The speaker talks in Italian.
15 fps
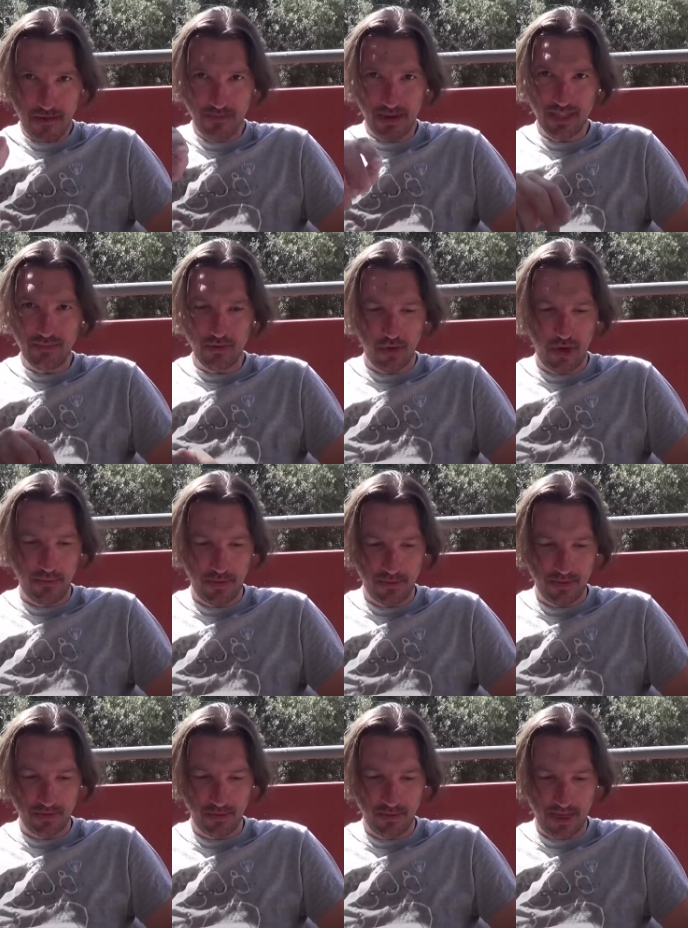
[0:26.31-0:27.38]
Partiamo con la
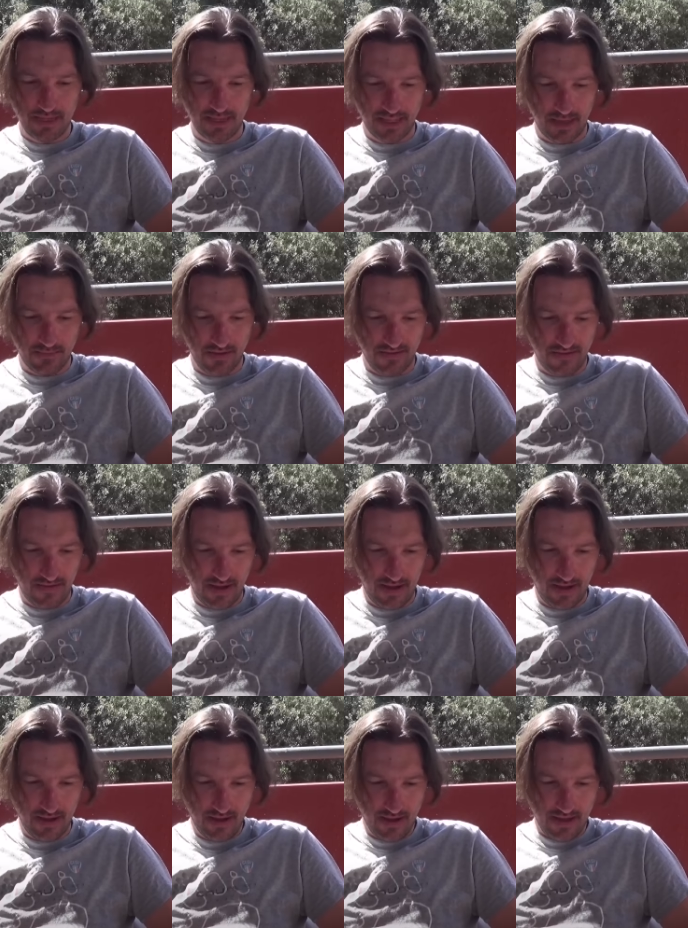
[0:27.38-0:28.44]
prima domanda che mi
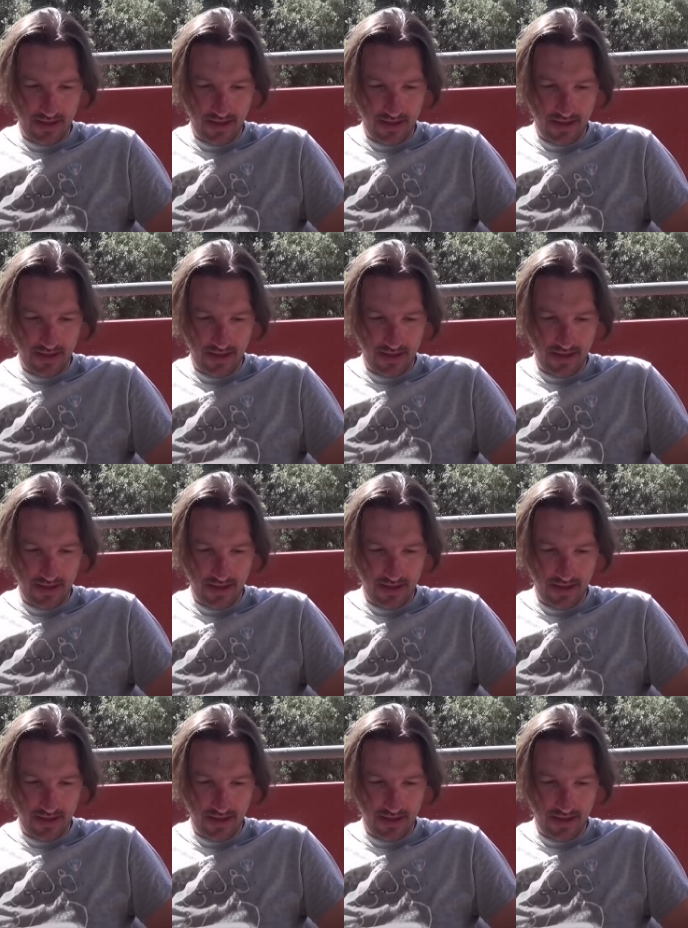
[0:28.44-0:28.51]
fa